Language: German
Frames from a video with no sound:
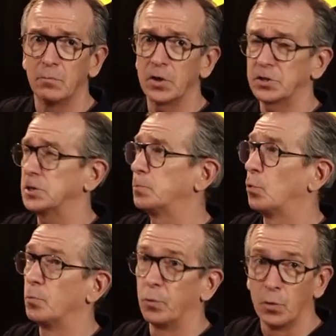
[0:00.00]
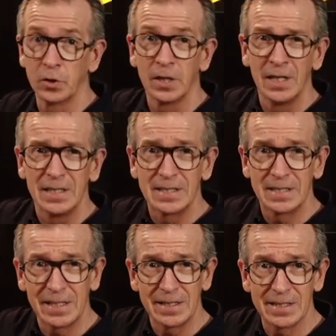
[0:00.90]
möchte ich pro Punkt
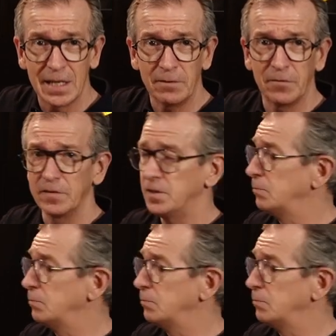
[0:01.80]
10 Cent verdienen,